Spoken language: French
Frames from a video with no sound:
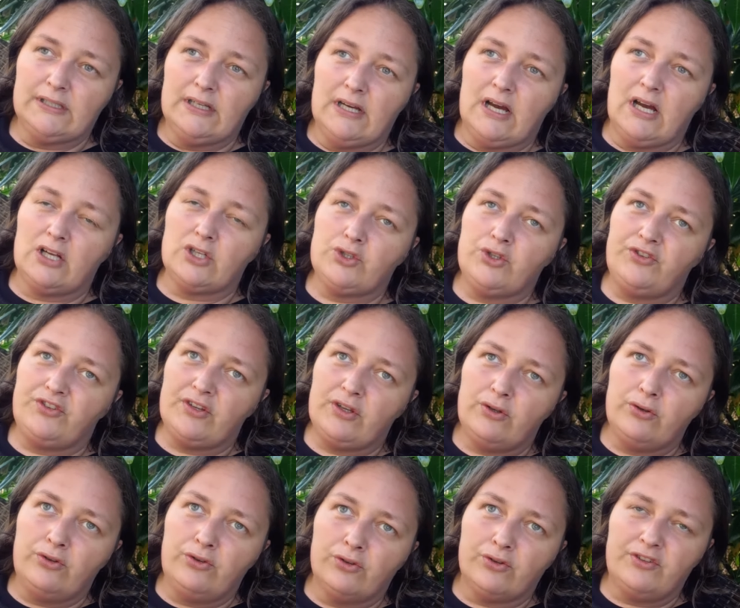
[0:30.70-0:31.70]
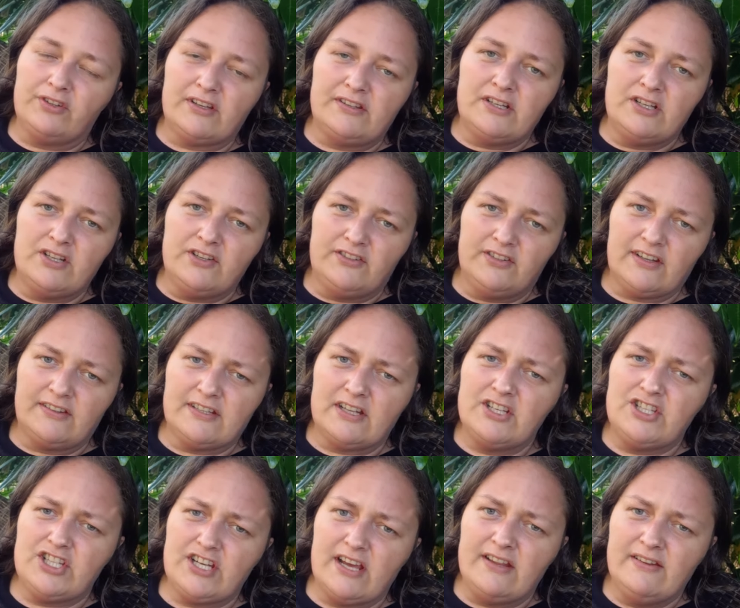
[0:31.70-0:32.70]
Alors je sais que sur
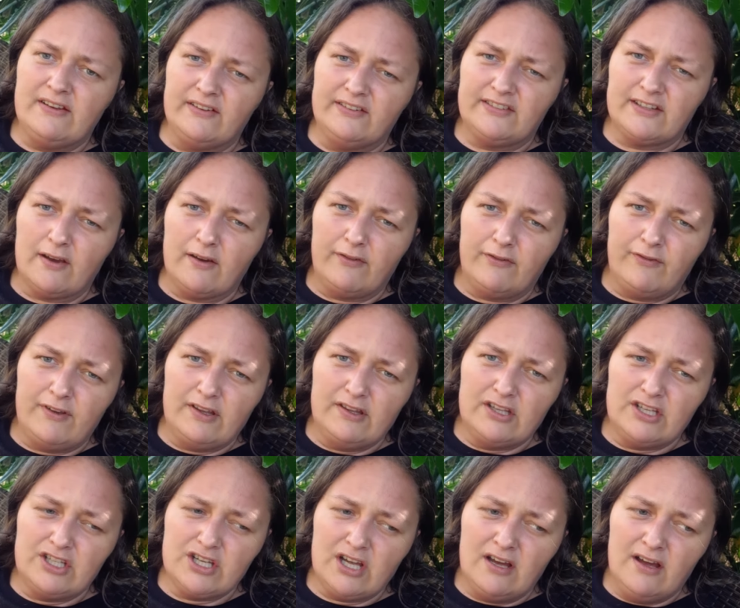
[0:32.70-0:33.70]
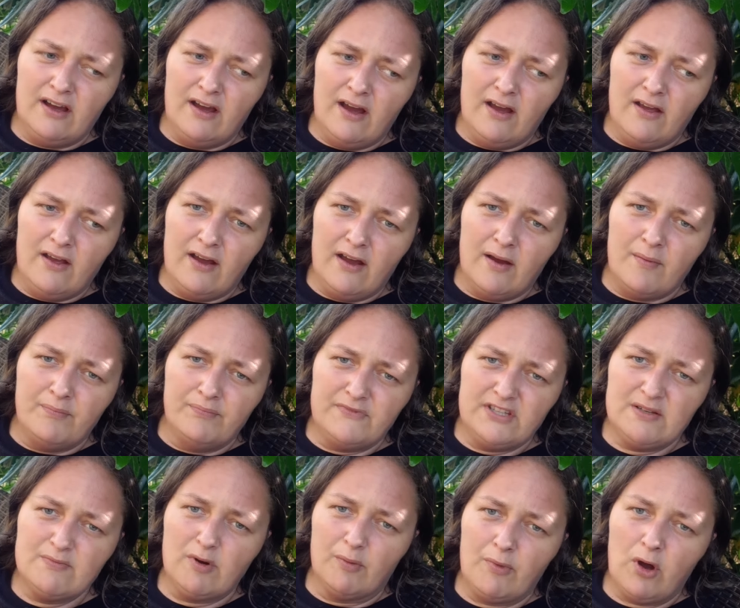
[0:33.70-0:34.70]
certaines, chaînes, ça fait déjà un
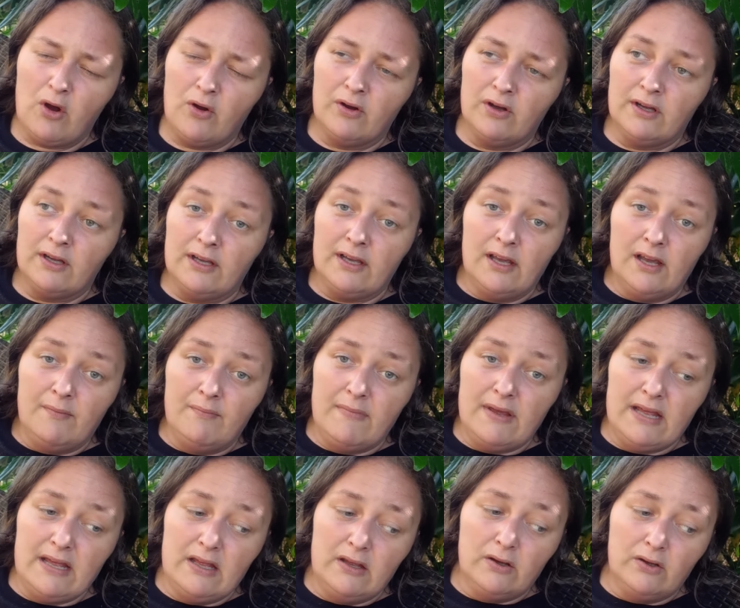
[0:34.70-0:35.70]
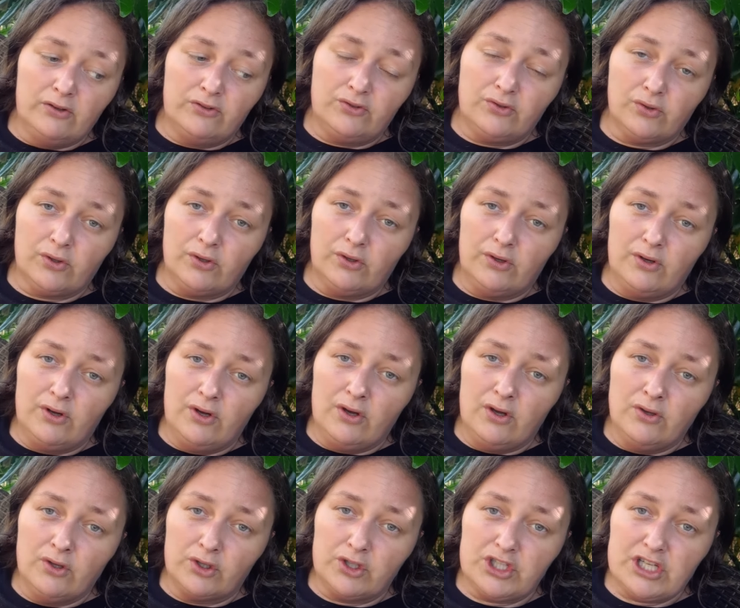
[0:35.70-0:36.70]
petit moment, mais euh, sur
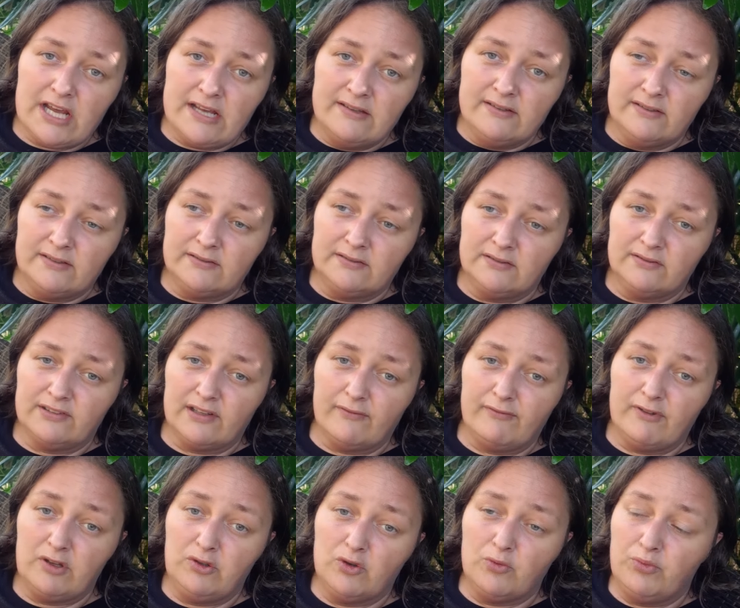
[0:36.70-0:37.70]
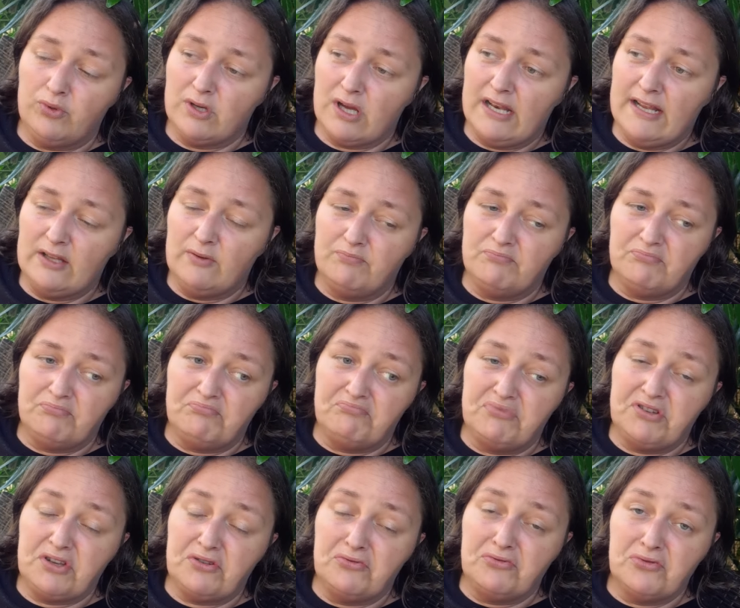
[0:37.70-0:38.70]
euh, notre chaîne, ça fait depuis aller
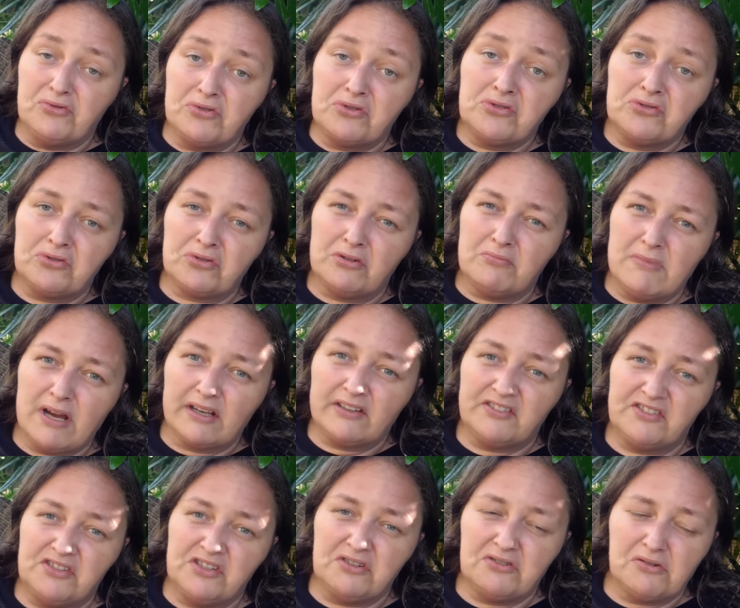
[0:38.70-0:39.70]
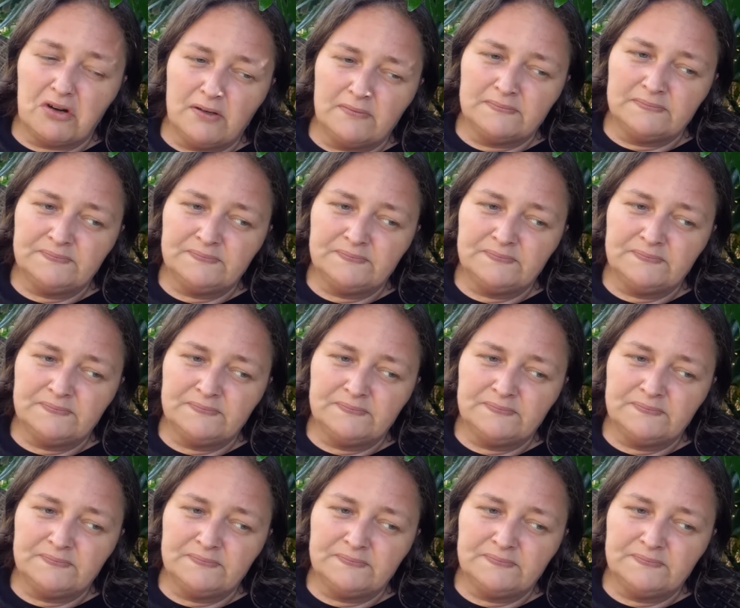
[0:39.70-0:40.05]
peut-être deux jours maxi quoi.